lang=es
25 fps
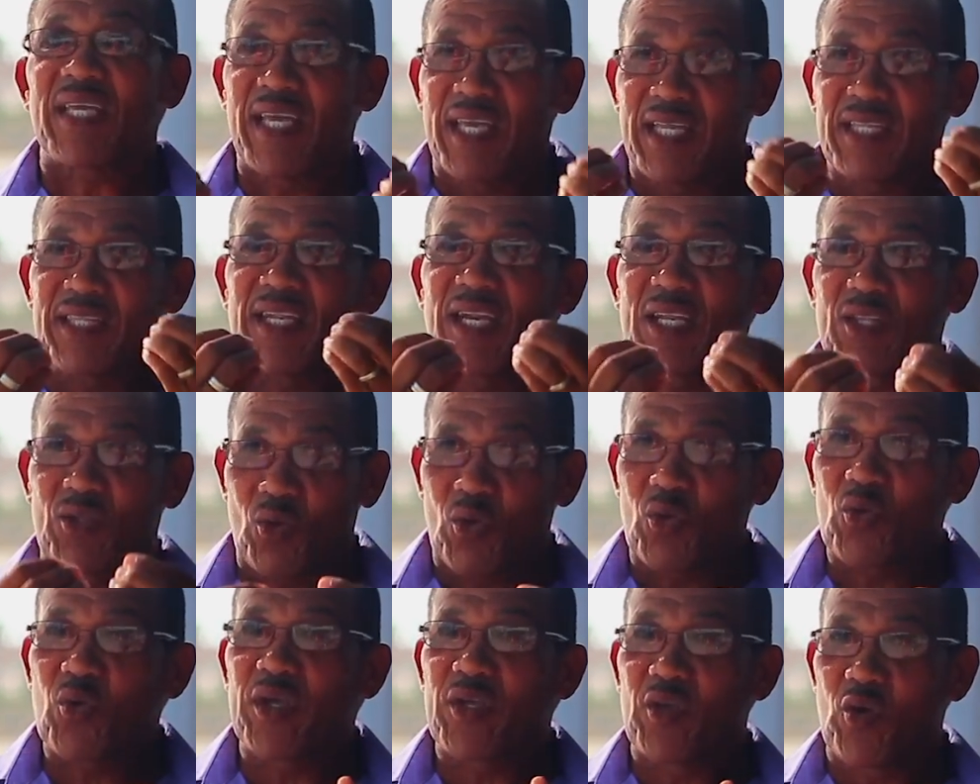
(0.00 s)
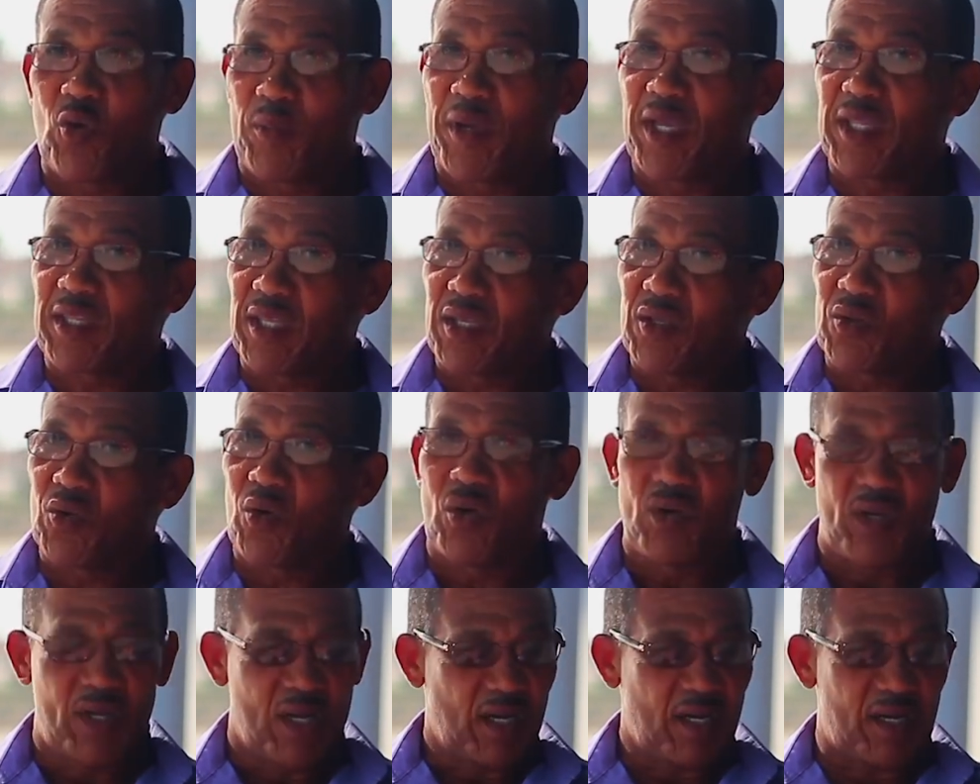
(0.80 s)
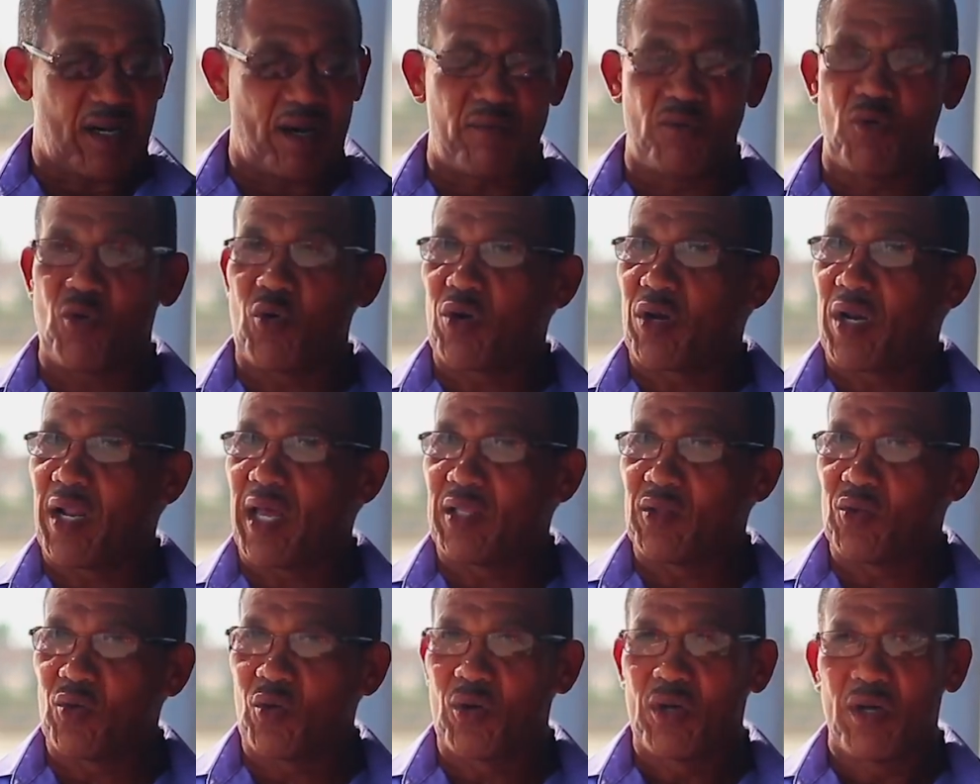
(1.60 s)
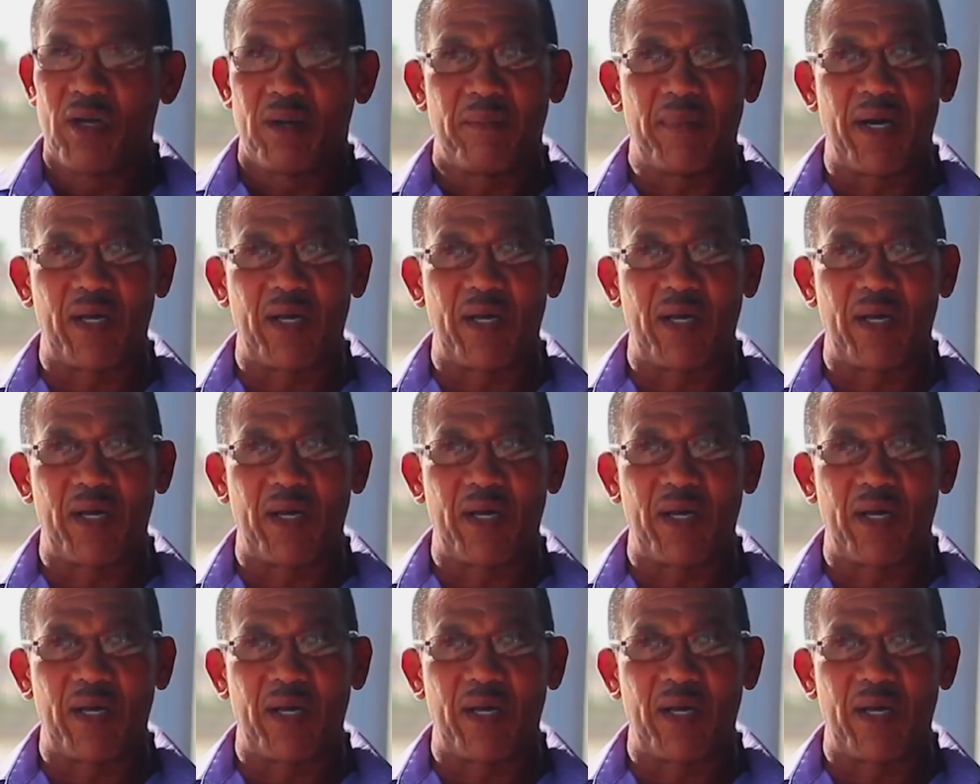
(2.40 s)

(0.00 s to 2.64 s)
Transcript: entre todos ellos metidos, Ramón Orlando,